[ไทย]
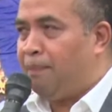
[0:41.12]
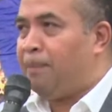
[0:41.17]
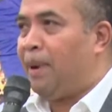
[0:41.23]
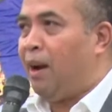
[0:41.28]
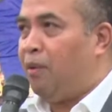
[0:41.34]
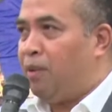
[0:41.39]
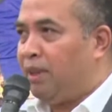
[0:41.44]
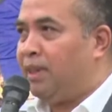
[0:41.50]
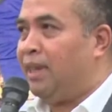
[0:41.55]
รย์
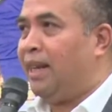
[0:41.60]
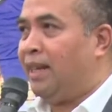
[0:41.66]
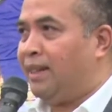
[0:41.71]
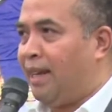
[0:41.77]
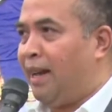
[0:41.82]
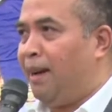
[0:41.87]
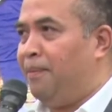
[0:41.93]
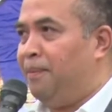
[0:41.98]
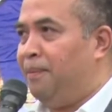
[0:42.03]
ดรฮิ
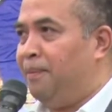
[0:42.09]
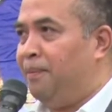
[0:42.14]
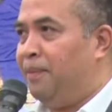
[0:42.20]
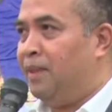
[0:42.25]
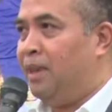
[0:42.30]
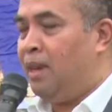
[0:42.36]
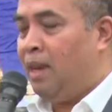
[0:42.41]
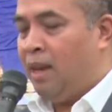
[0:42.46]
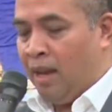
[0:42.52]
รันประสาน
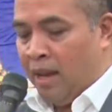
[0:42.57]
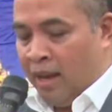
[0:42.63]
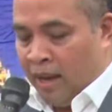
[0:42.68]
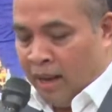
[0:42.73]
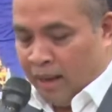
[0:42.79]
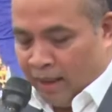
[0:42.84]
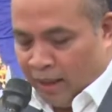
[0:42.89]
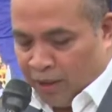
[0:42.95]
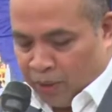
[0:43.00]
การ
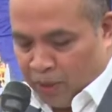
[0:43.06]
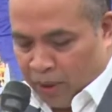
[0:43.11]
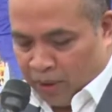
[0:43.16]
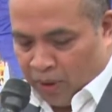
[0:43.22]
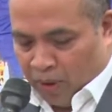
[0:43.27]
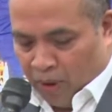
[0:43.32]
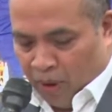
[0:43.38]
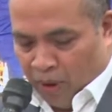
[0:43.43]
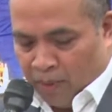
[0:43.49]
รัก
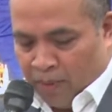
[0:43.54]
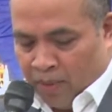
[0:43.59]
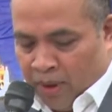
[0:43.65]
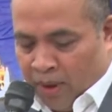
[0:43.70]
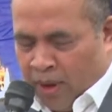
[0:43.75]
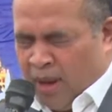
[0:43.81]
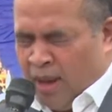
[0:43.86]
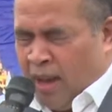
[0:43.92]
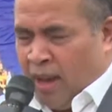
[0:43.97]
ษาราช
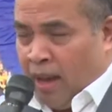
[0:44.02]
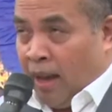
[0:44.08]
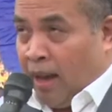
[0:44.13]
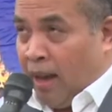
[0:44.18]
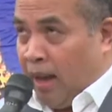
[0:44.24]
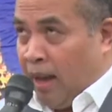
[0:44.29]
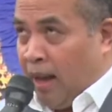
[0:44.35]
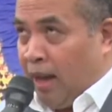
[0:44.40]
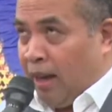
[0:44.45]
การแทนอ
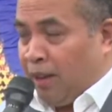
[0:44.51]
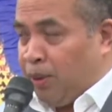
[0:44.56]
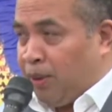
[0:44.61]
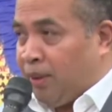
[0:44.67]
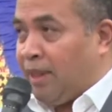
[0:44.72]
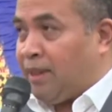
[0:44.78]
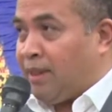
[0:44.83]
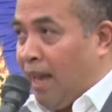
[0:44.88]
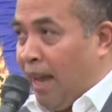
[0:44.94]
ธิการบ
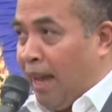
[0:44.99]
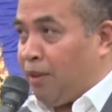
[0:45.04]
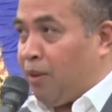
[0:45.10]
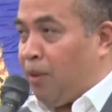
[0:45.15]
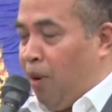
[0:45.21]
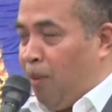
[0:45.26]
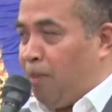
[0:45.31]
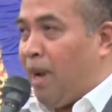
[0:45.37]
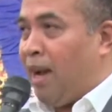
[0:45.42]
ดี
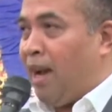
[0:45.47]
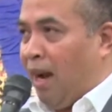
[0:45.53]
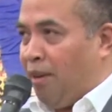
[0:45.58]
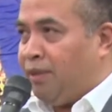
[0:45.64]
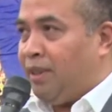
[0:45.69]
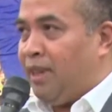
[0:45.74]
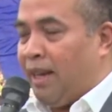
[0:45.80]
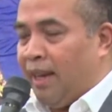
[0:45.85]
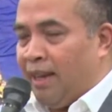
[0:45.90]
มหาวิ
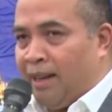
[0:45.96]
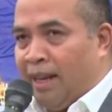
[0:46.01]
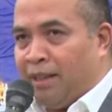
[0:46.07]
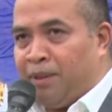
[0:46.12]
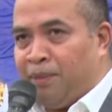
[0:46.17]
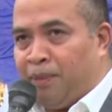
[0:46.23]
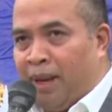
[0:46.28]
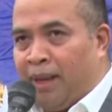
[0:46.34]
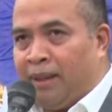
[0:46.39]
ทยาลัยราช
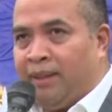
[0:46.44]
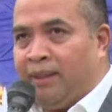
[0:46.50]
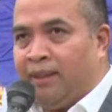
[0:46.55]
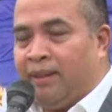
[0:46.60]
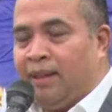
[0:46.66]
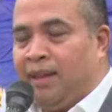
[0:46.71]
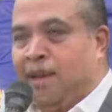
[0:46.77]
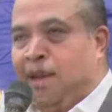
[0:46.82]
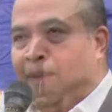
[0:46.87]
ภัฏภูเก็ต